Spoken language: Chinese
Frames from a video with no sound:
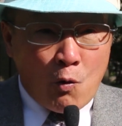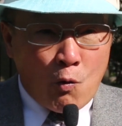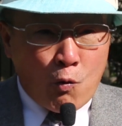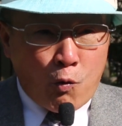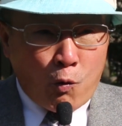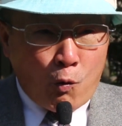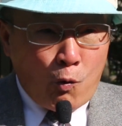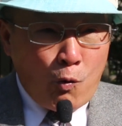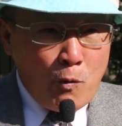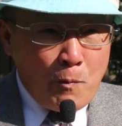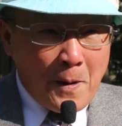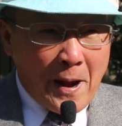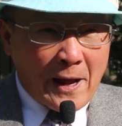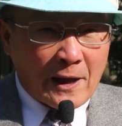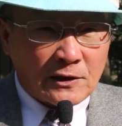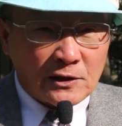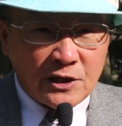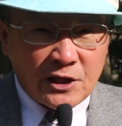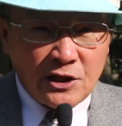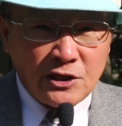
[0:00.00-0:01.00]
湖
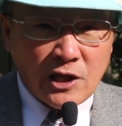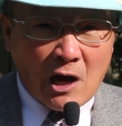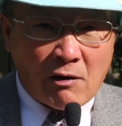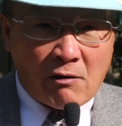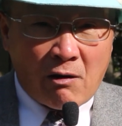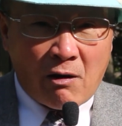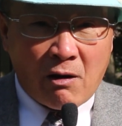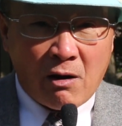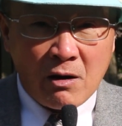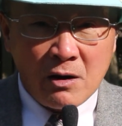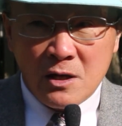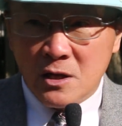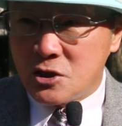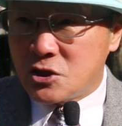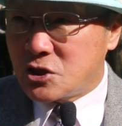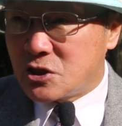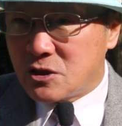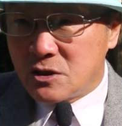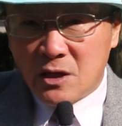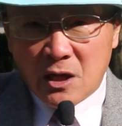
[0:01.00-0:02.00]
北的领导哈，
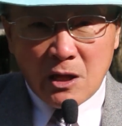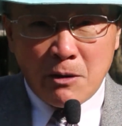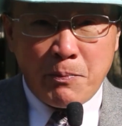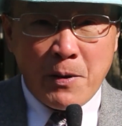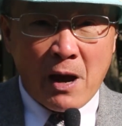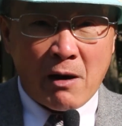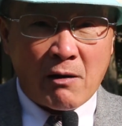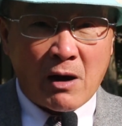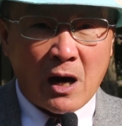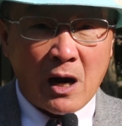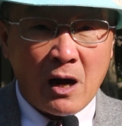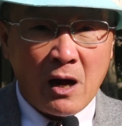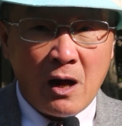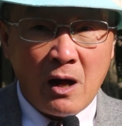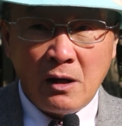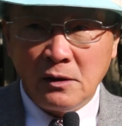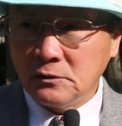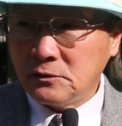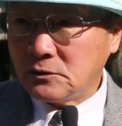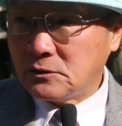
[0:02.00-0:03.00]
死了一票啊，
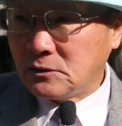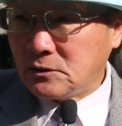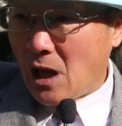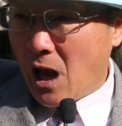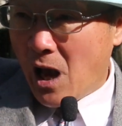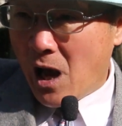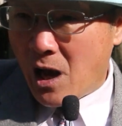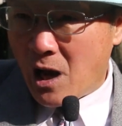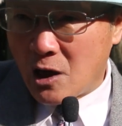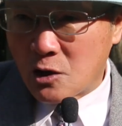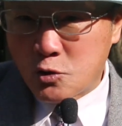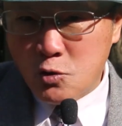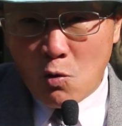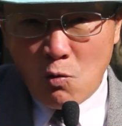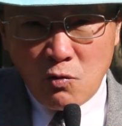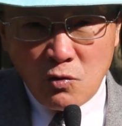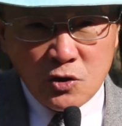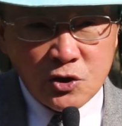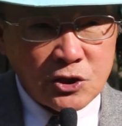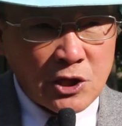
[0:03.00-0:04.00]
大
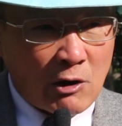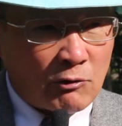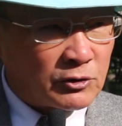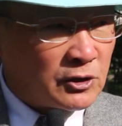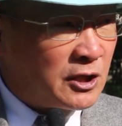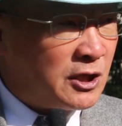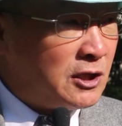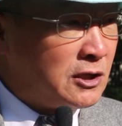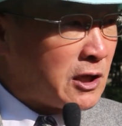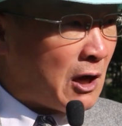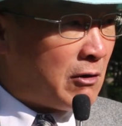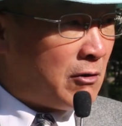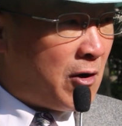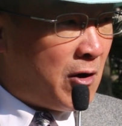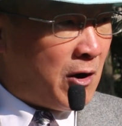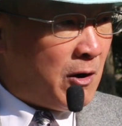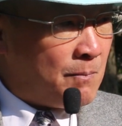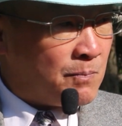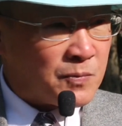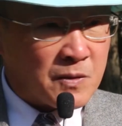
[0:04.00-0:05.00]
中小的领导
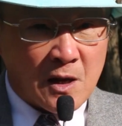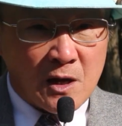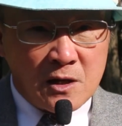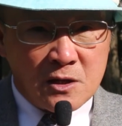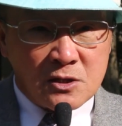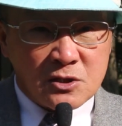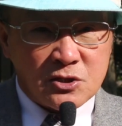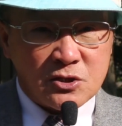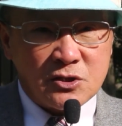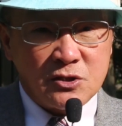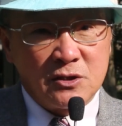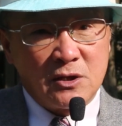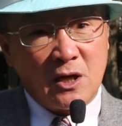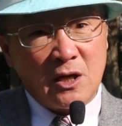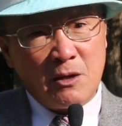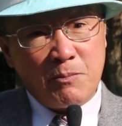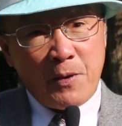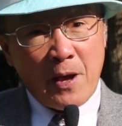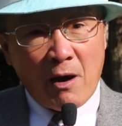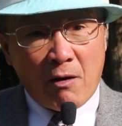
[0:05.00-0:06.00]
哈。死了
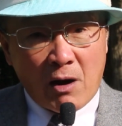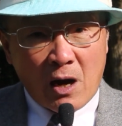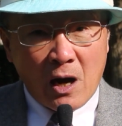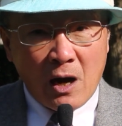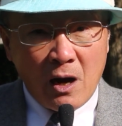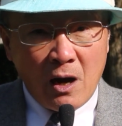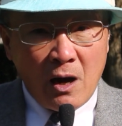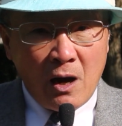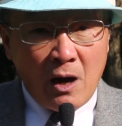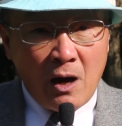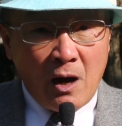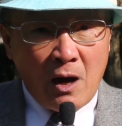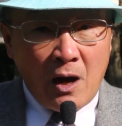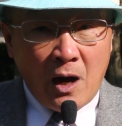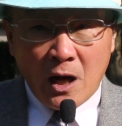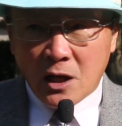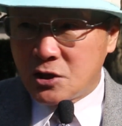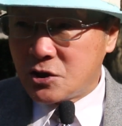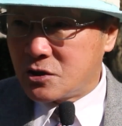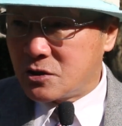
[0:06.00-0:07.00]
一票啊，
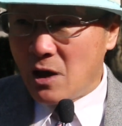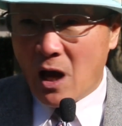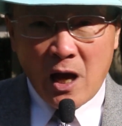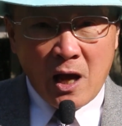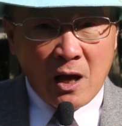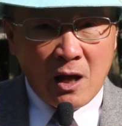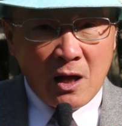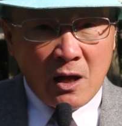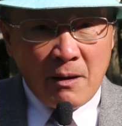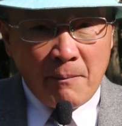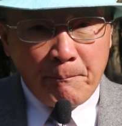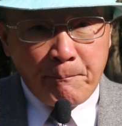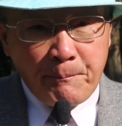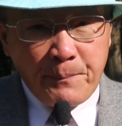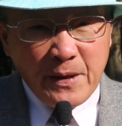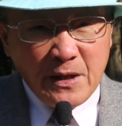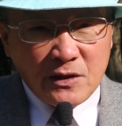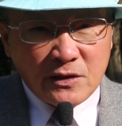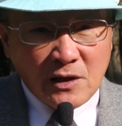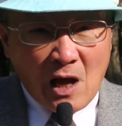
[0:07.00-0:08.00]
哎死哎，
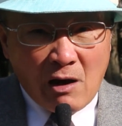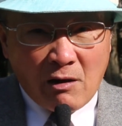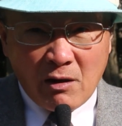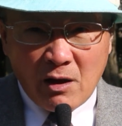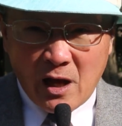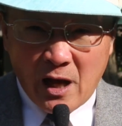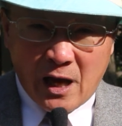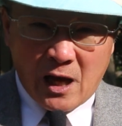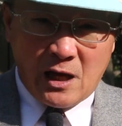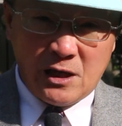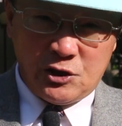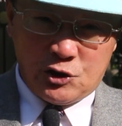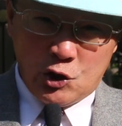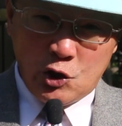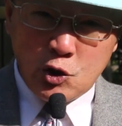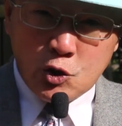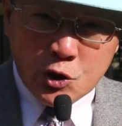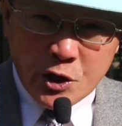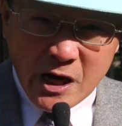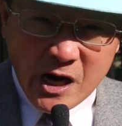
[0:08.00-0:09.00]
病到哎，已
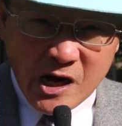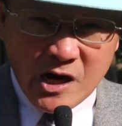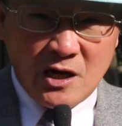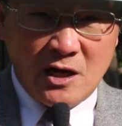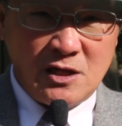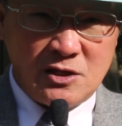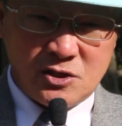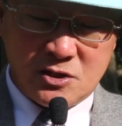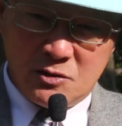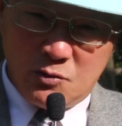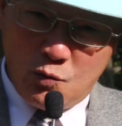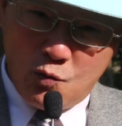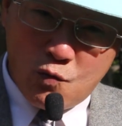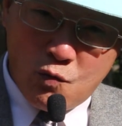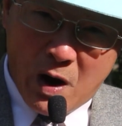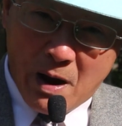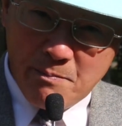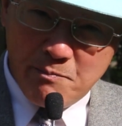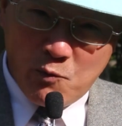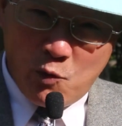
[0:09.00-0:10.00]
经确认是
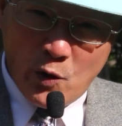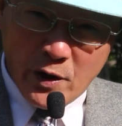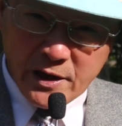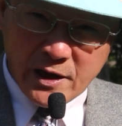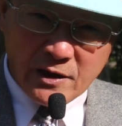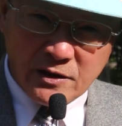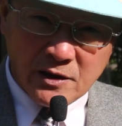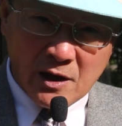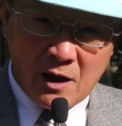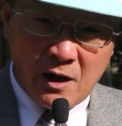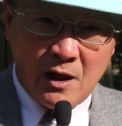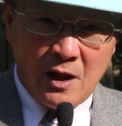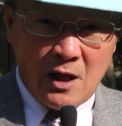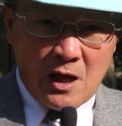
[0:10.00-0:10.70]
武汉肺炎的，